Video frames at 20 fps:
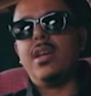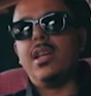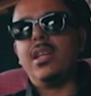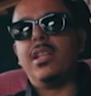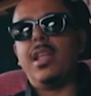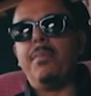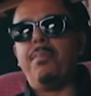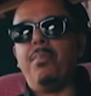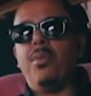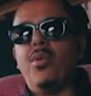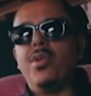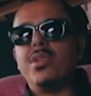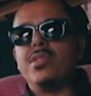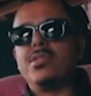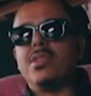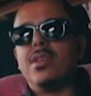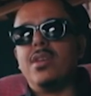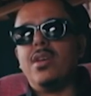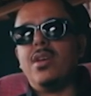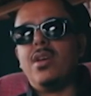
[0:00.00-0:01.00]
e
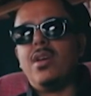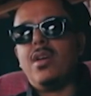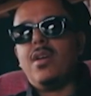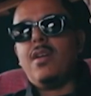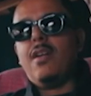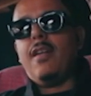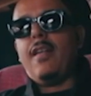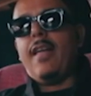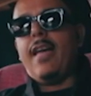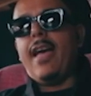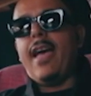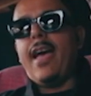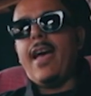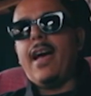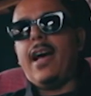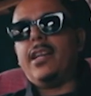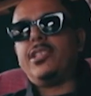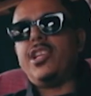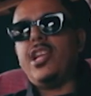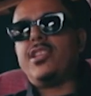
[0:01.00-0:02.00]
depois
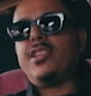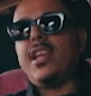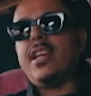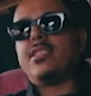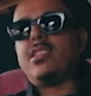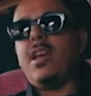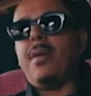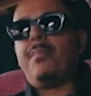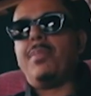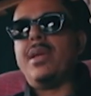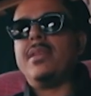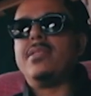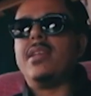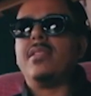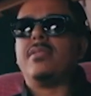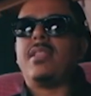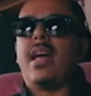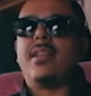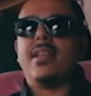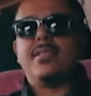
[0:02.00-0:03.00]
é, a gente ia se
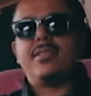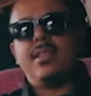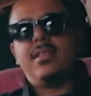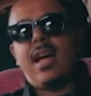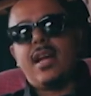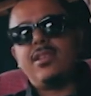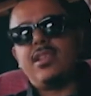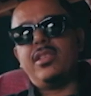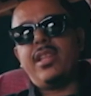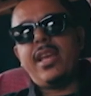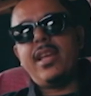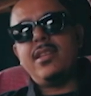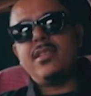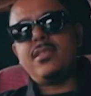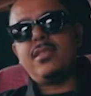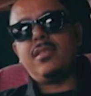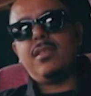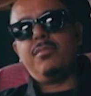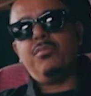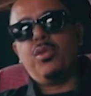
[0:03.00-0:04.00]
apresentar na cidade
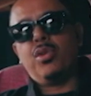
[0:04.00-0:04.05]
deles,